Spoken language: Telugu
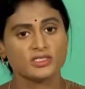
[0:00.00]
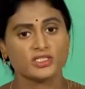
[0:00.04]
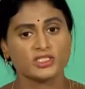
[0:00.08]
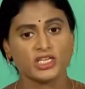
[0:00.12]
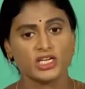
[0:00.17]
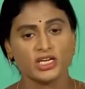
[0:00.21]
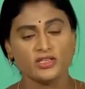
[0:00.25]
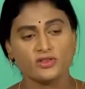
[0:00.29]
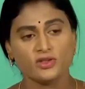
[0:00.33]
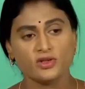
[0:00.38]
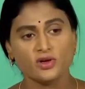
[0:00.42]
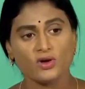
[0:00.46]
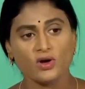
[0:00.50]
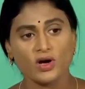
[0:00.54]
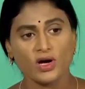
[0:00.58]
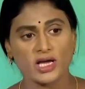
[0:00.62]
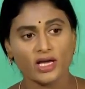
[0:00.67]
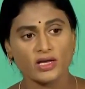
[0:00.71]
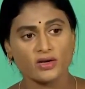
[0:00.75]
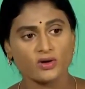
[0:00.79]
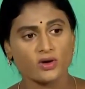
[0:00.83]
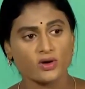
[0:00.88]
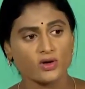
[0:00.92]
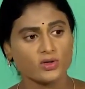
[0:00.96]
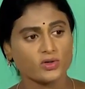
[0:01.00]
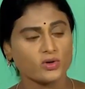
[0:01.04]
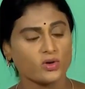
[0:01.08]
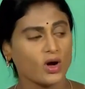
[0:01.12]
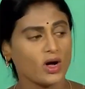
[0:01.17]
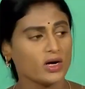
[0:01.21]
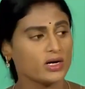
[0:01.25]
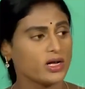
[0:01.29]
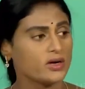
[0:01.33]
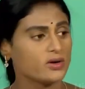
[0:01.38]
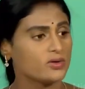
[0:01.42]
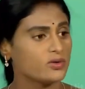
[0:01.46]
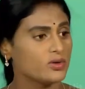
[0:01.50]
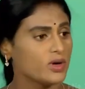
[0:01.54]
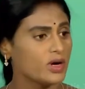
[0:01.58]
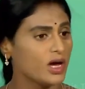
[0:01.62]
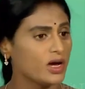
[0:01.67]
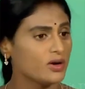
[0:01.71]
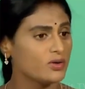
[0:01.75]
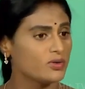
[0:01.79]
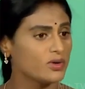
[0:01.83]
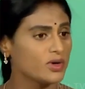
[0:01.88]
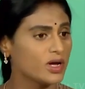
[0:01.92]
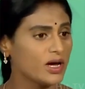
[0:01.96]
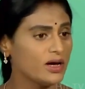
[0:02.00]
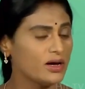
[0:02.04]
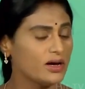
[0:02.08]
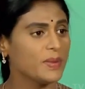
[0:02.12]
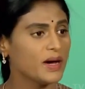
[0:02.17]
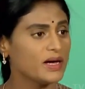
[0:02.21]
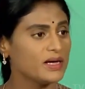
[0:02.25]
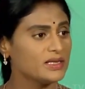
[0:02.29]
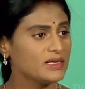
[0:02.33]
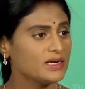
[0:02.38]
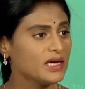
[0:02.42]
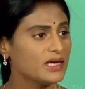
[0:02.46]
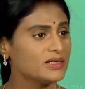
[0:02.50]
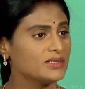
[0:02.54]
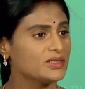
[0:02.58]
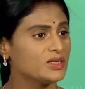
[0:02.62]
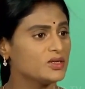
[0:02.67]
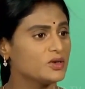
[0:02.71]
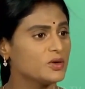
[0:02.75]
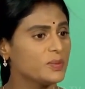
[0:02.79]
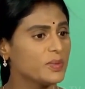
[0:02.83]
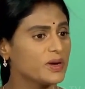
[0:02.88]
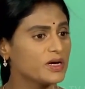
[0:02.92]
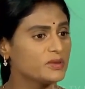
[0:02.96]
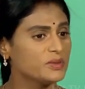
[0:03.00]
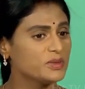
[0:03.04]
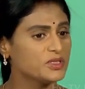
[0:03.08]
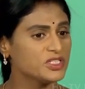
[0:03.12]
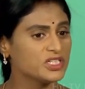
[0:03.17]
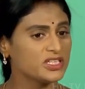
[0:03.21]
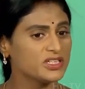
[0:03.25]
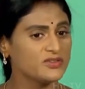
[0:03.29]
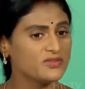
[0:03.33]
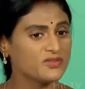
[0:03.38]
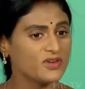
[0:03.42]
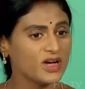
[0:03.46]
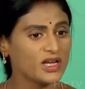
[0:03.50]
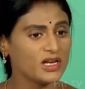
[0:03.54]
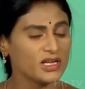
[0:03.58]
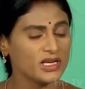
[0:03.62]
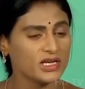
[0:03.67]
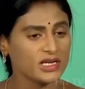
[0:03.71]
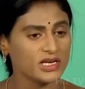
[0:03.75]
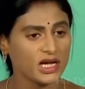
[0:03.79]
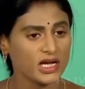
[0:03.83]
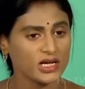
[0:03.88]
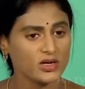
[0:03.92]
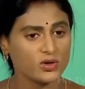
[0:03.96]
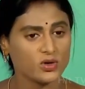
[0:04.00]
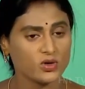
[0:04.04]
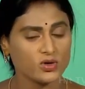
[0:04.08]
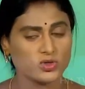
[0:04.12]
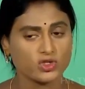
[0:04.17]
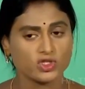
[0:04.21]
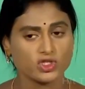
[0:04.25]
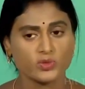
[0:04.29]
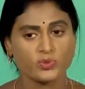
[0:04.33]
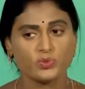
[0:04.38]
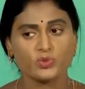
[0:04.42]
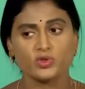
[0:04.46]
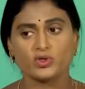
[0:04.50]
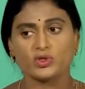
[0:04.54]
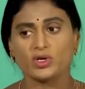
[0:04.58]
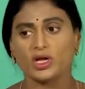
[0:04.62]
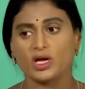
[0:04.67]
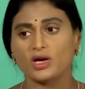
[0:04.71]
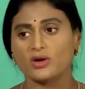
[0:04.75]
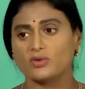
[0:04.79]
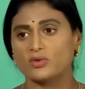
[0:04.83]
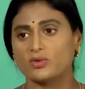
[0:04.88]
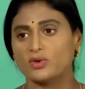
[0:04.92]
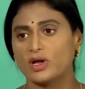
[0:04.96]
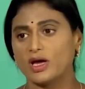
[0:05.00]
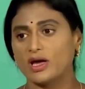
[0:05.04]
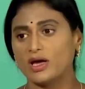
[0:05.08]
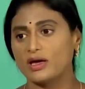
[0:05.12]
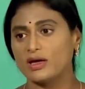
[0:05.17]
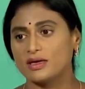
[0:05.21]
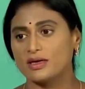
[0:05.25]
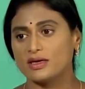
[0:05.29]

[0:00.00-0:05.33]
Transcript: చేతిలో హైకోర్టు ఆర్డర్ ఉన్నా కూడా పాదయాత్రకు పర్మిషన్ ఇవ్వాలి చేయాలి అని హైకోర్టు చెప్తున్నా కూడా